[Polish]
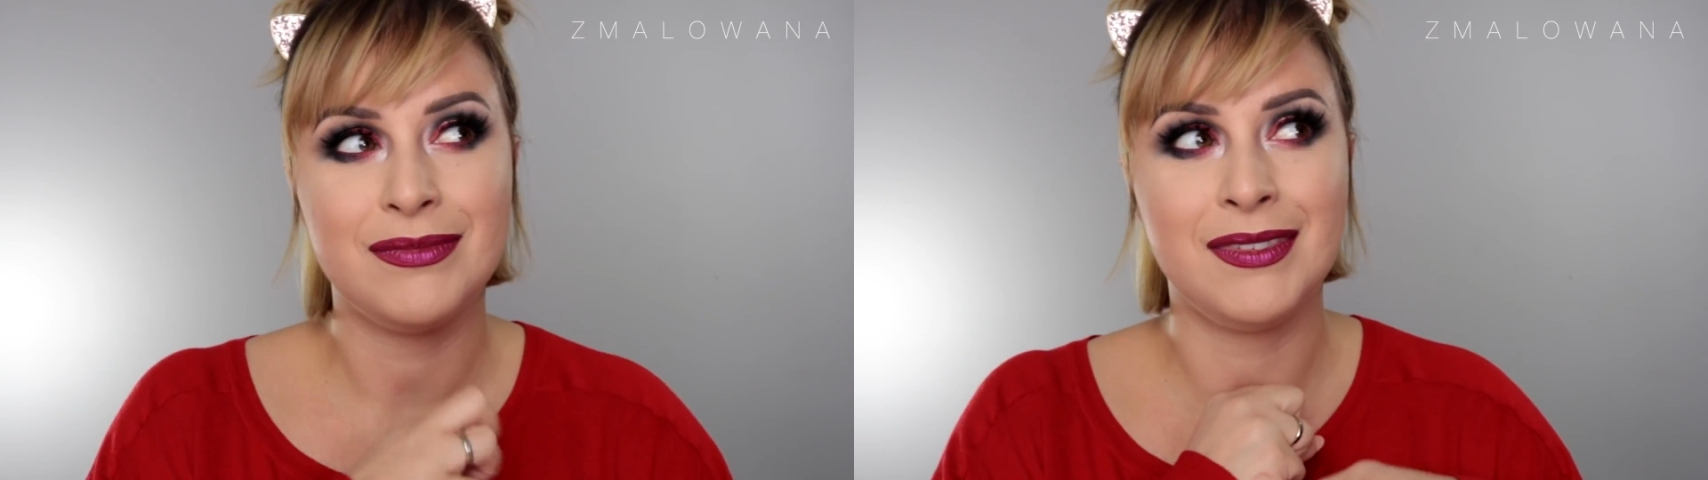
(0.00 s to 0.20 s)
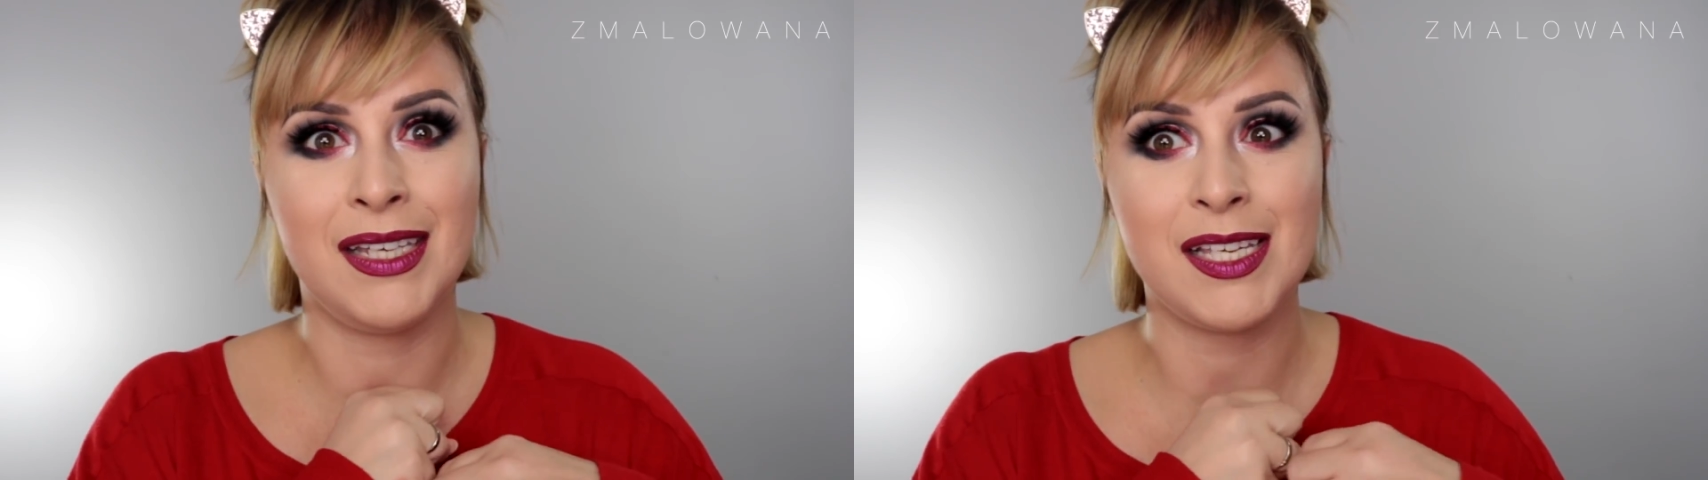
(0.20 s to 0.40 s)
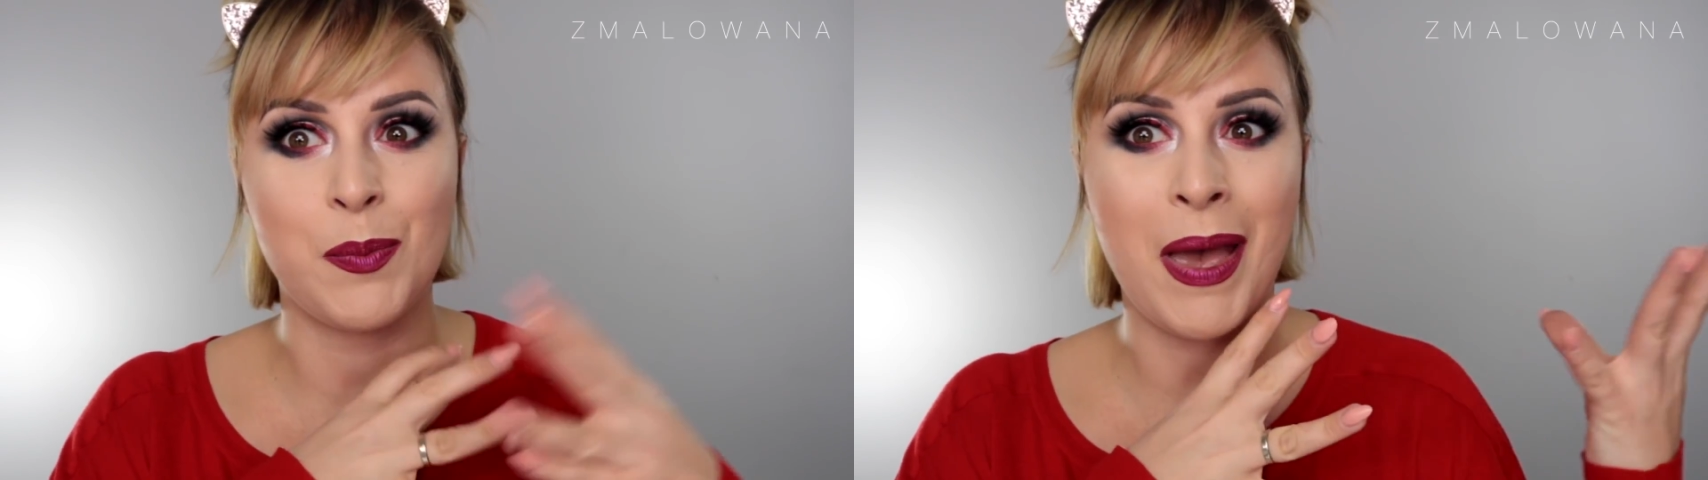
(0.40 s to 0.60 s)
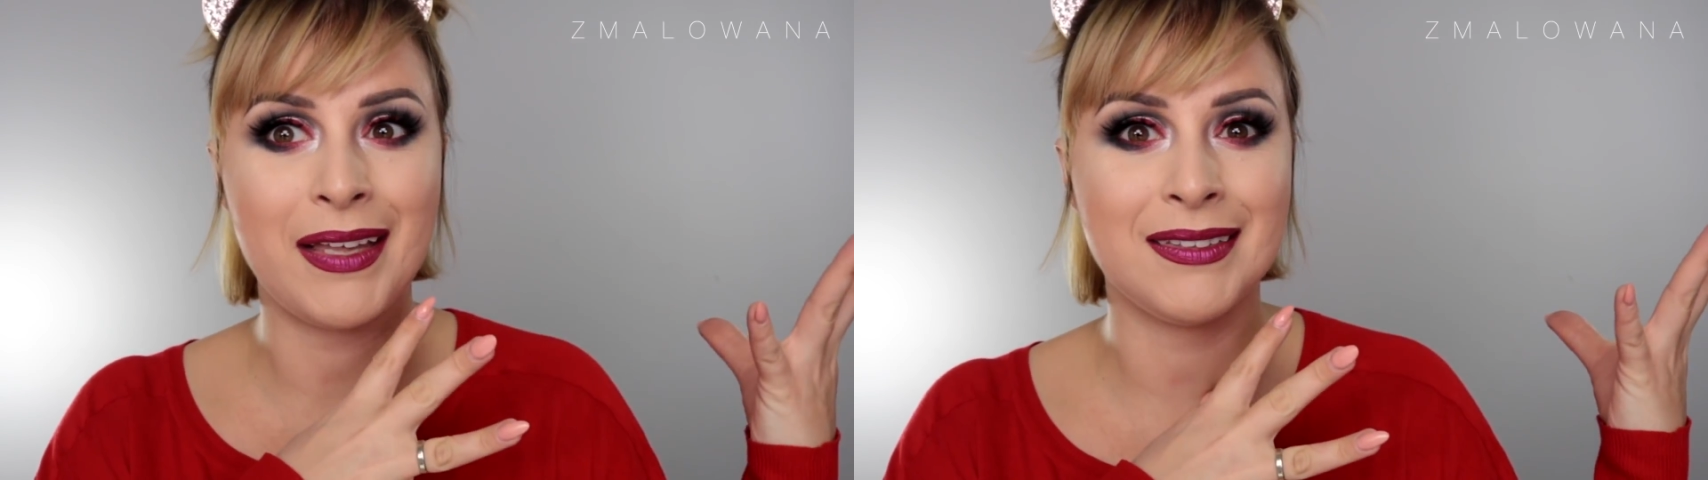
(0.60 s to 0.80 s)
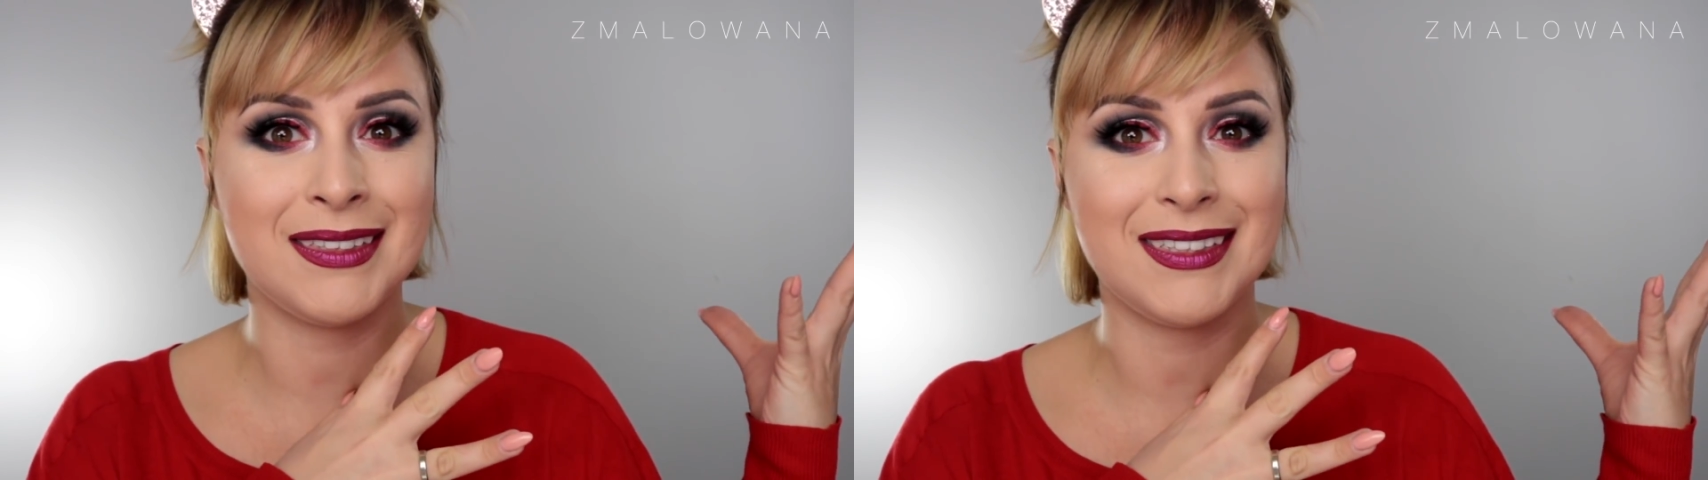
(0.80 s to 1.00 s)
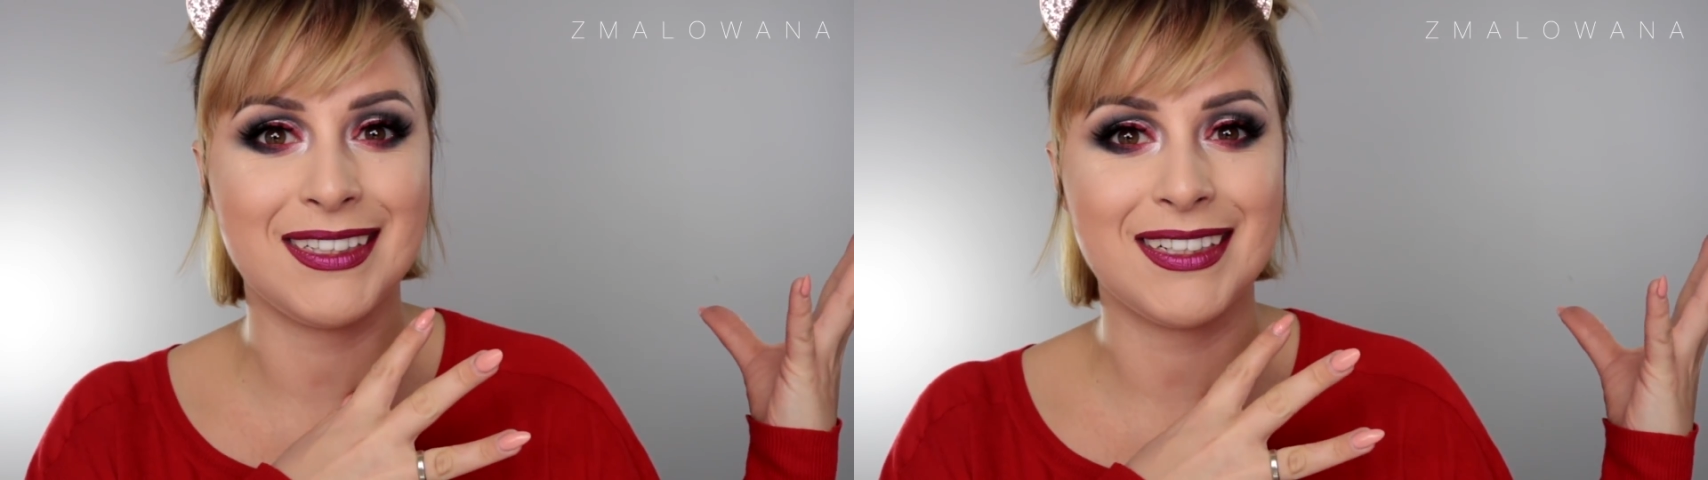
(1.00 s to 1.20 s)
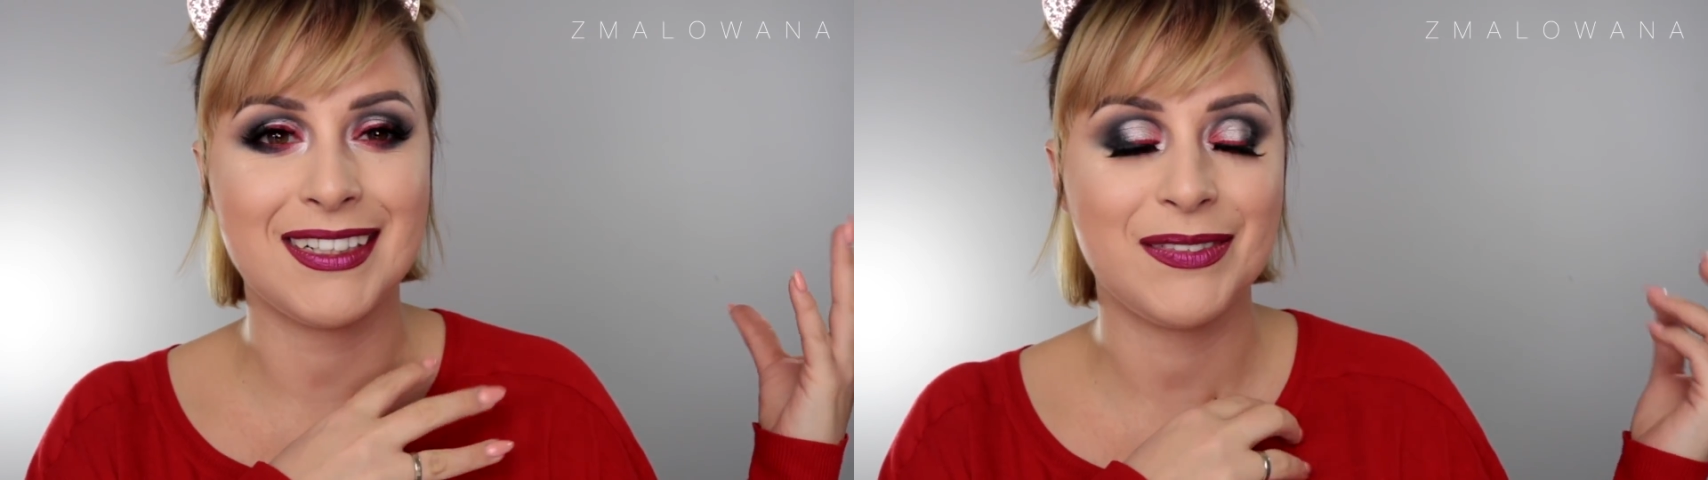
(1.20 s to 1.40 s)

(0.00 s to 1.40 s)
niezbędnik.